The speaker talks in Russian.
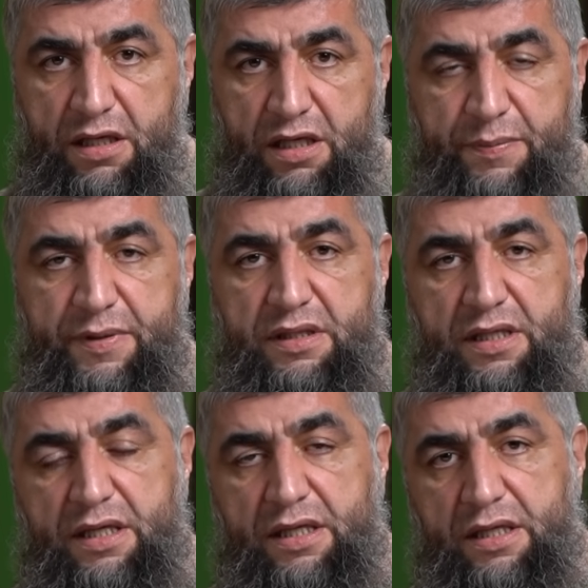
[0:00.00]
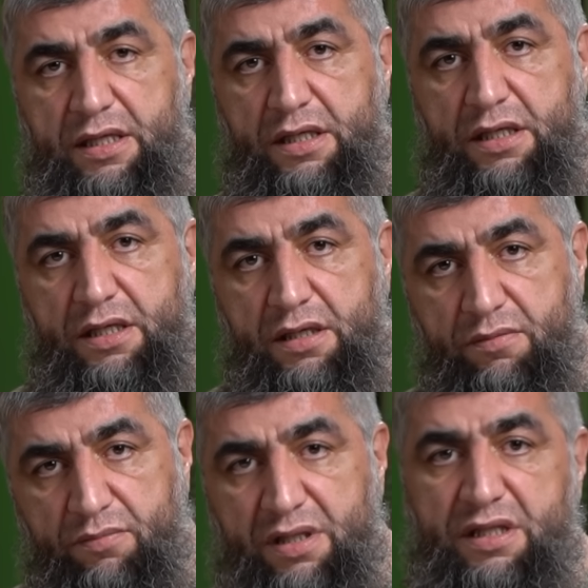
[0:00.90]
Именно
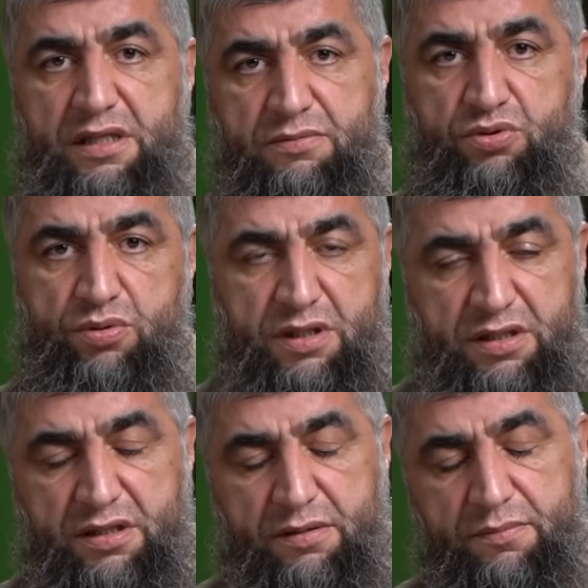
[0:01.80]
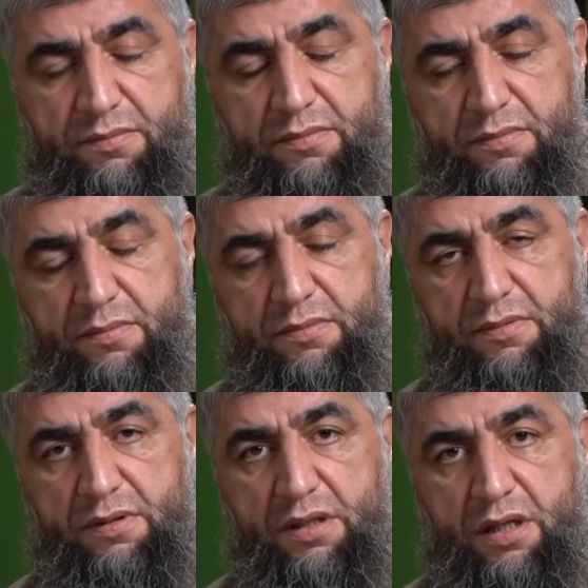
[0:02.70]
молодым студентам,
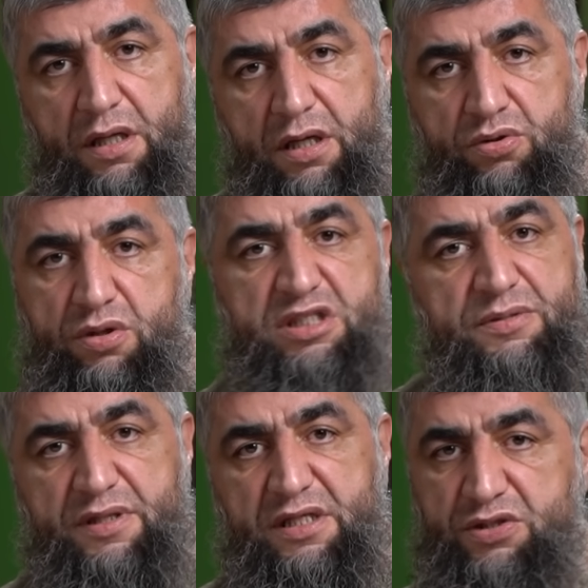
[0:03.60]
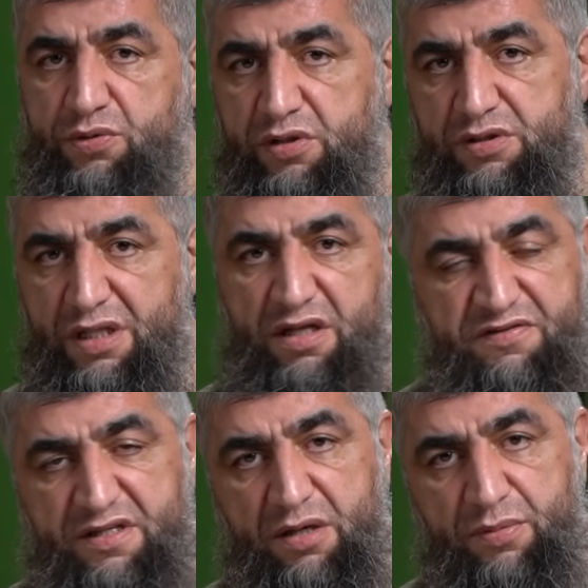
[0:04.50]
которые себя называют
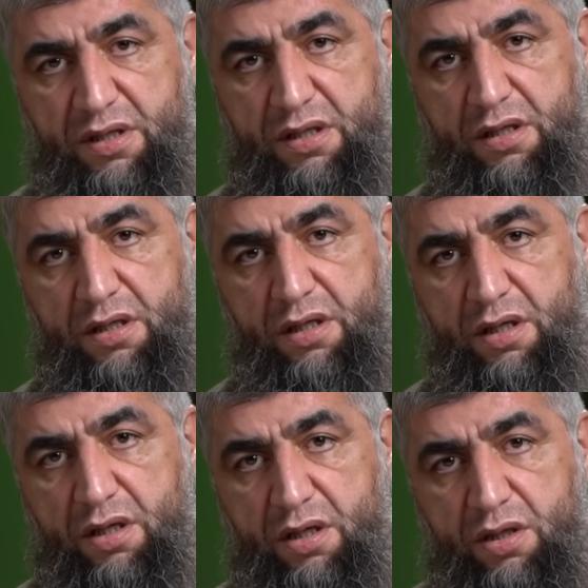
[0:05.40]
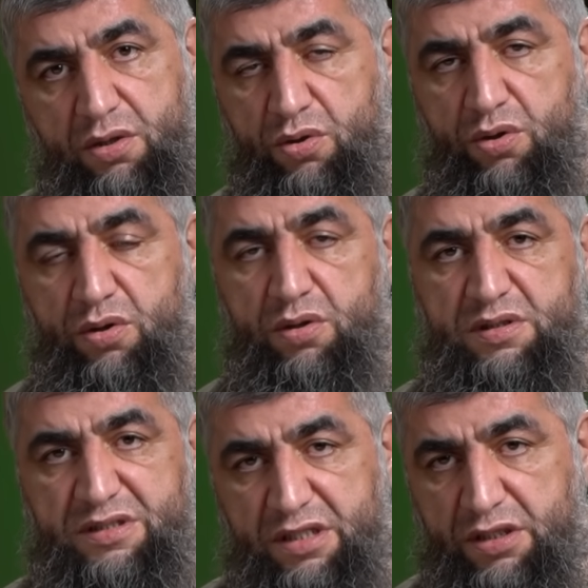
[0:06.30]
салафитами, но
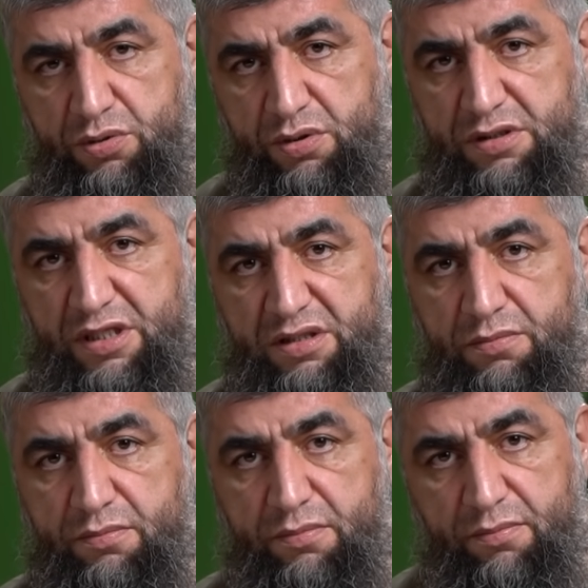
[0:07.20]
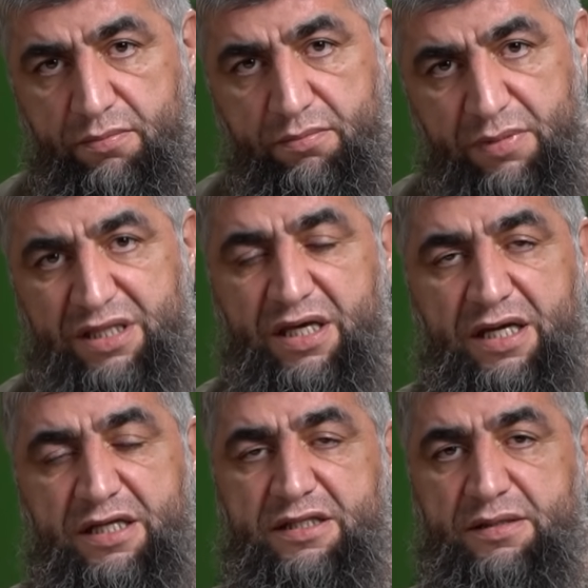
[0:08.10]
следуют за этим
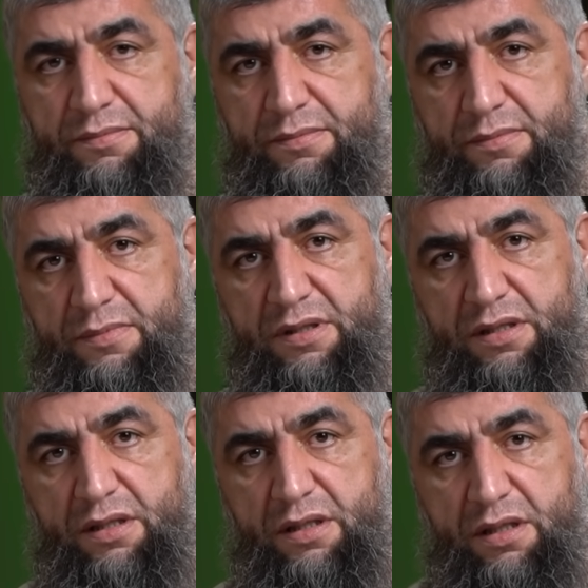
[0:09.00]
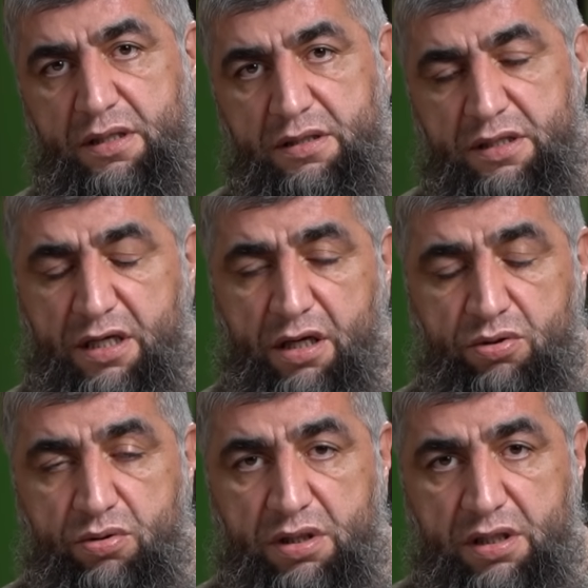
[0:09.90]
мадхалитом. Те,
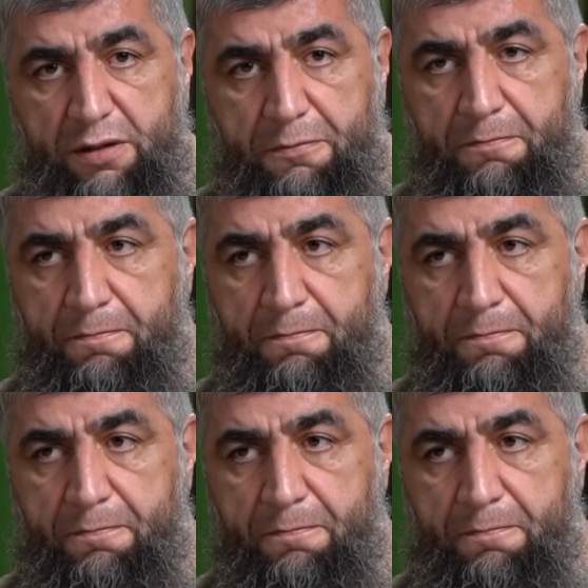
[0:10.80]
которые